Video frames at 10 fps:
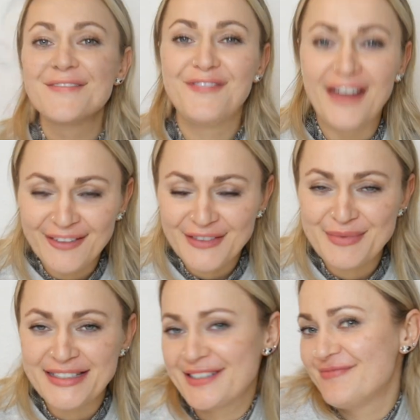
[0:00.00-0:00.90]
Fangen wir
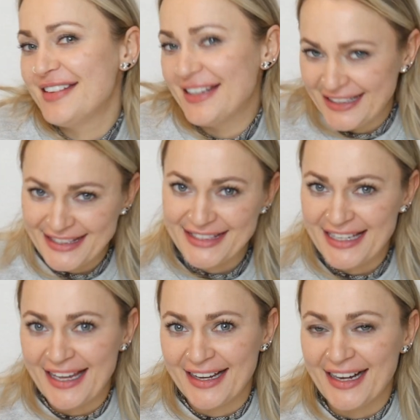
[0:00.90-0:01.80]
mit dem nächsten
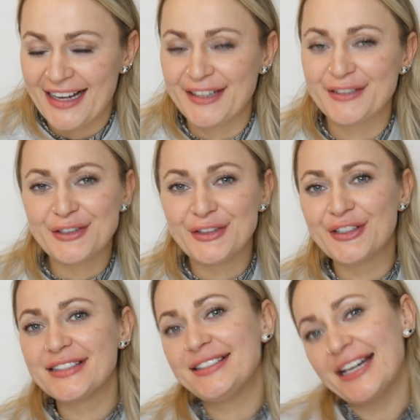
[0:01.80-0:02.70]
Hack an
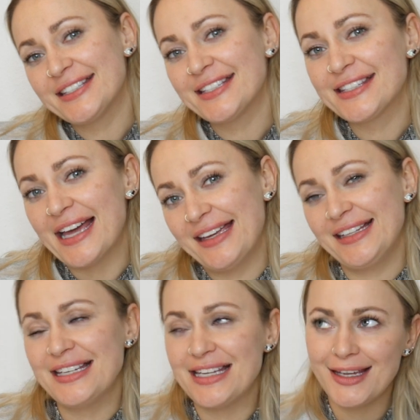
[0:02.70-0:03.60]
und das ist
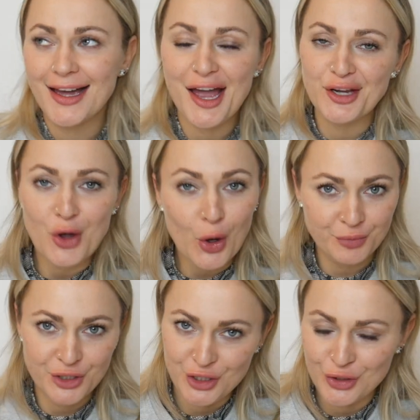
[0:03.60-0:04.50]
eigentlich eher eine
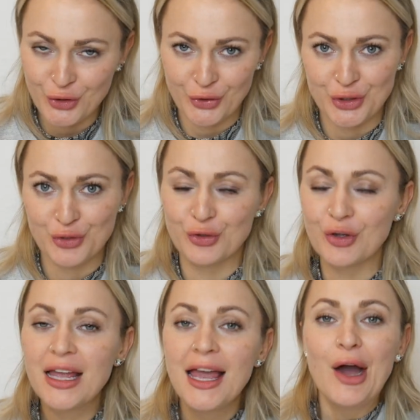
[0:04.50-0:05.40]
optische Täuschung.